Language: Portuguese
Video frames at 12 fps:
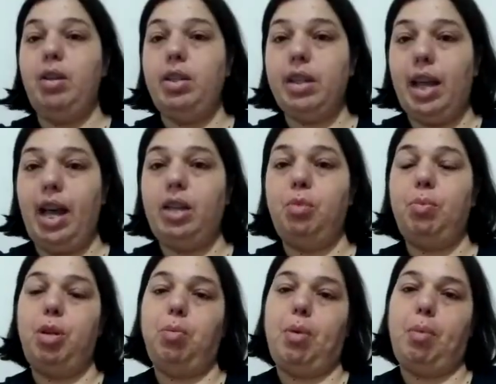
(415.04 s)
não esquece de
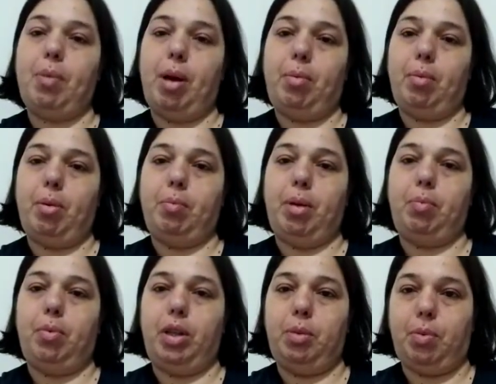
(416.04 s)
pedir para o papai para a mamãe para
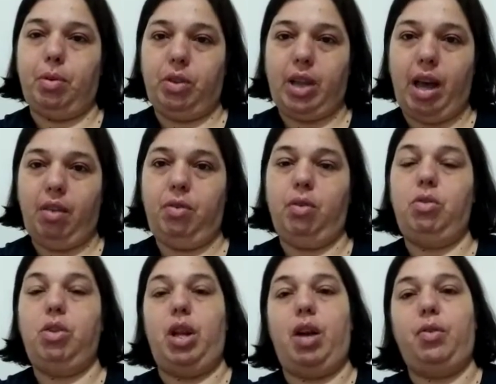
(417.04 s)
o responsável
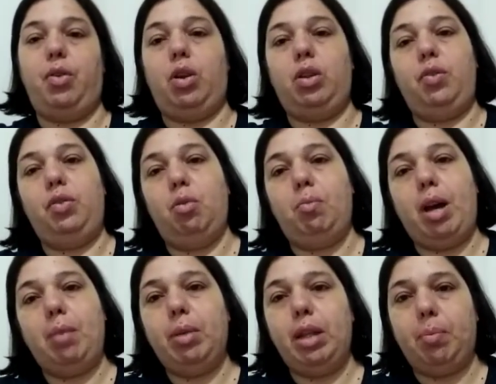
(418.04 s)
tirar foto e filmar e
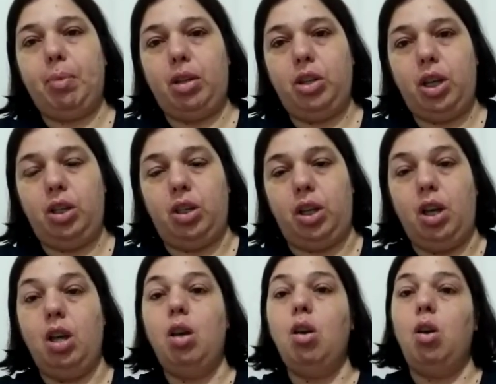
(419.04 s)
mandar para a tia Di.
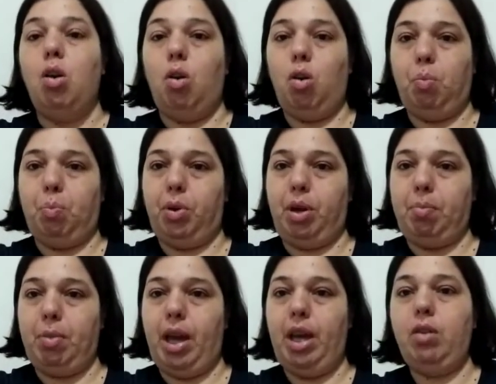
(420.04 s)
Ou por
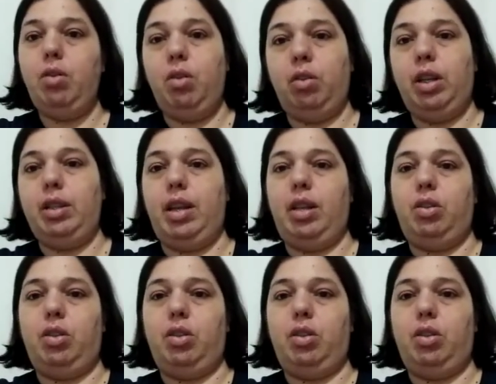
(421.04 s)
e-mail ou nas redes